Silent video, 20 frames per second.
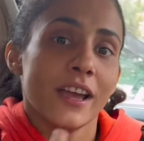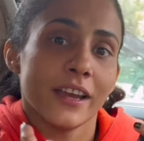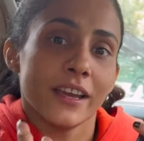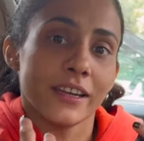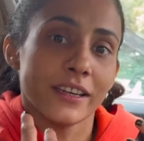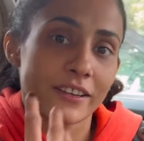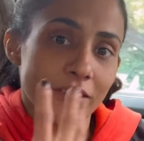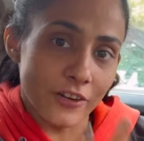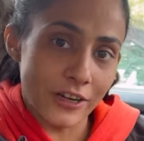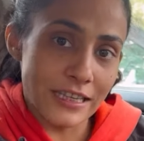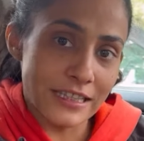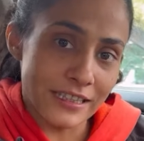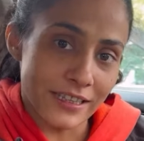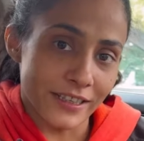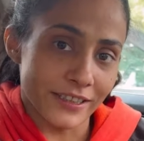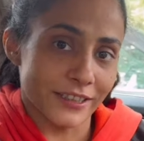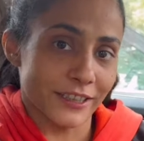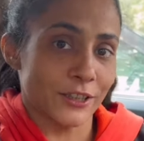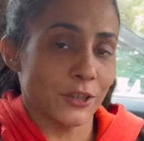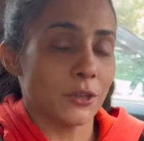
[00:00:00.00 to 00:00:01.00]
इंक्रीज कर
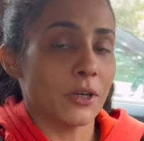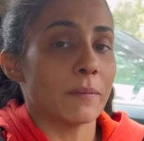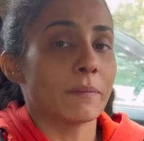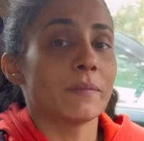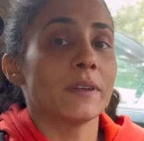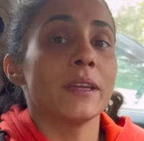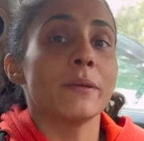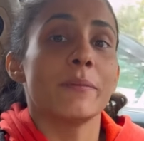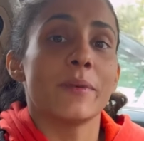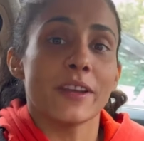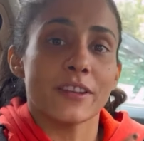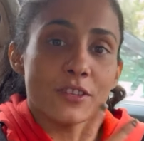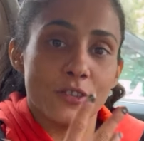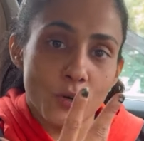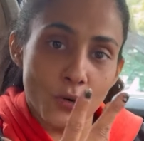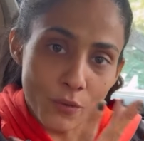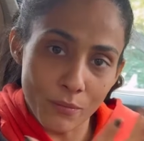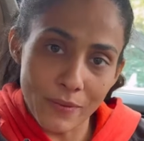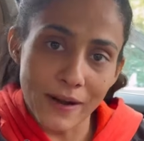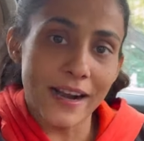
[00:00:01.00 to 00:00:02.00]
सकते हो अपनी ब्रेस्ट
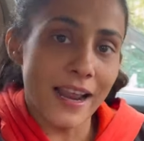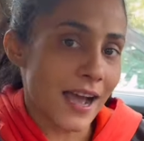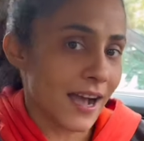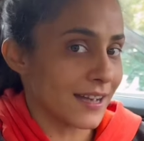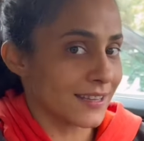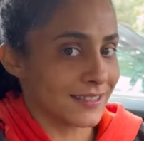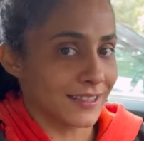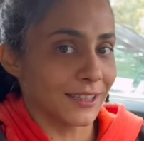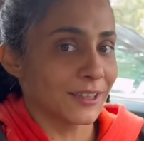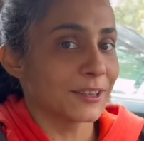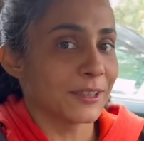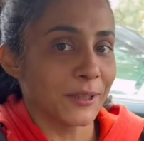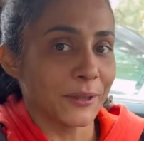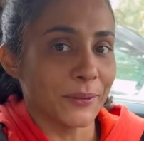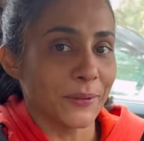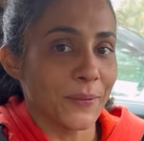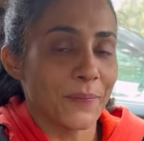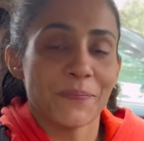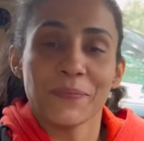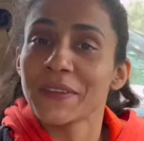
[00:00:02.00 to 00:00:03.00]
को बढ़ा सकते
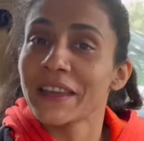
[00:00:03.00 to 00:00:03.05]
हो